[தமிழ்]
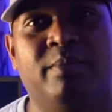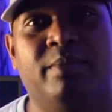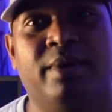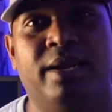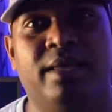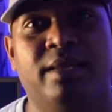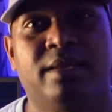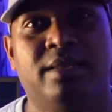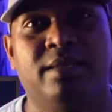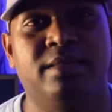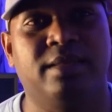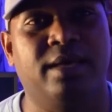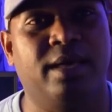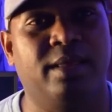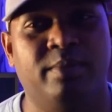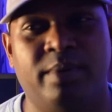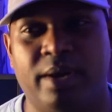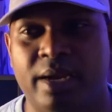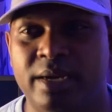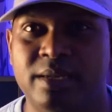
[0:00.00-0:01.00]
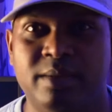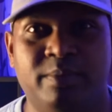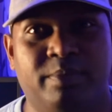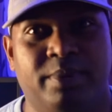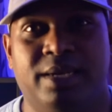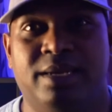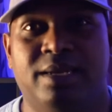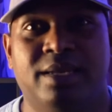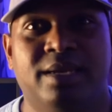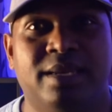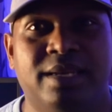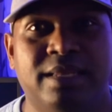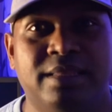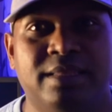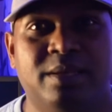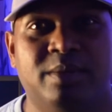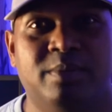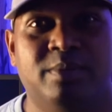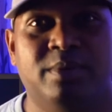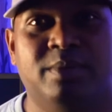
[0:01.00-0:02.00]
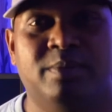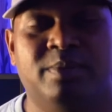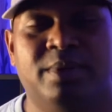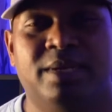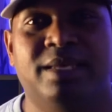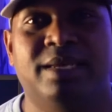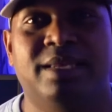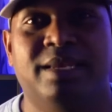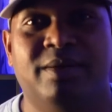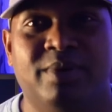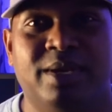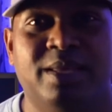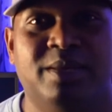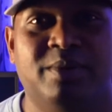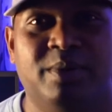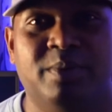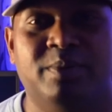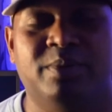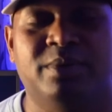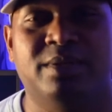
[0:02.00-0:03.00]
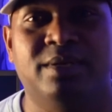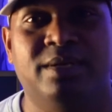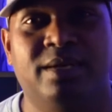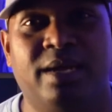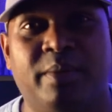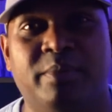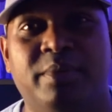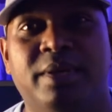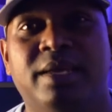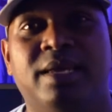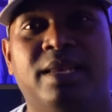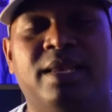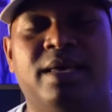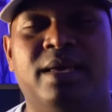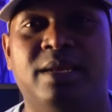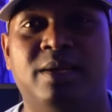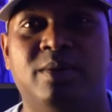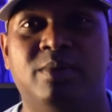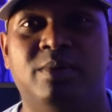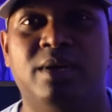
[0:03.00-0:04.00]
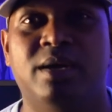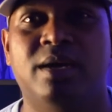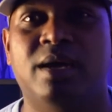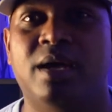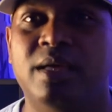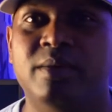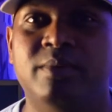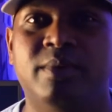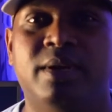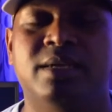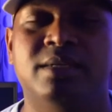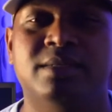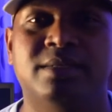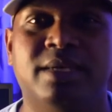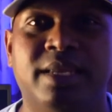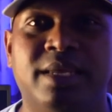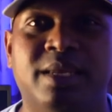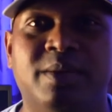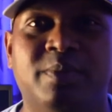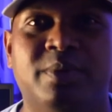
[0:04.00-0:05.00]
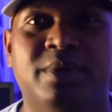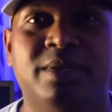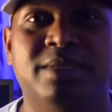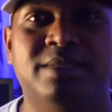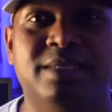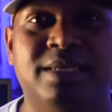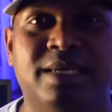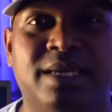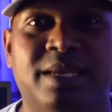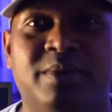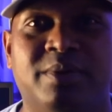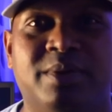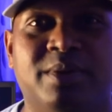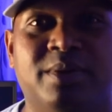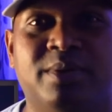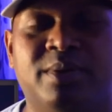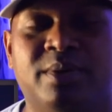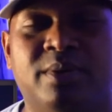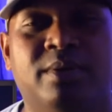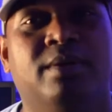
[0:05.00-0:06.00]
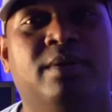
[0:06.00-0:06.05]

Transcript: மலையிலேருந்து அது பாட்டுக்கு பெட்டிக்கு என்ன தெரிய போகுது என்ன வலிக்கவா போகுது அப்படியே கீழே இறக்கி விட்டாங்க அது பாட்டுக்கு சரிக்கிட்டு போயிடுச்சு கீழே வரைக்கும்